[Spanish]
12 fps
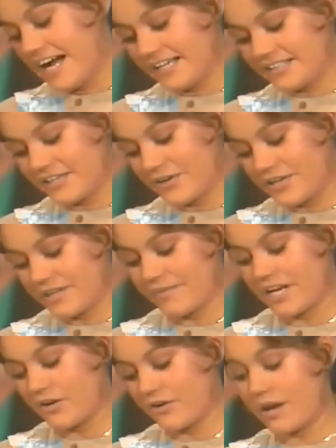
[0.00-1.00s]
Ay,
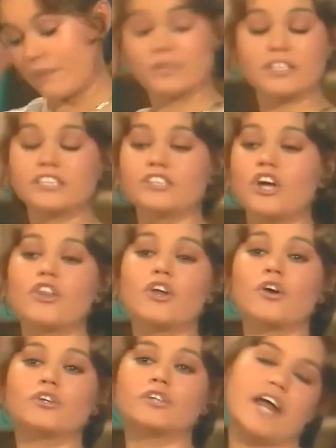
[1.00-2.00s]
señorita Marilola, pues es
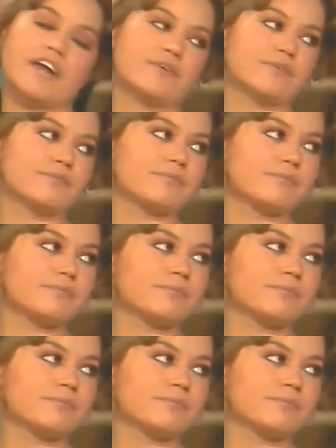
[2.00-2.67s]
todo lo contrario.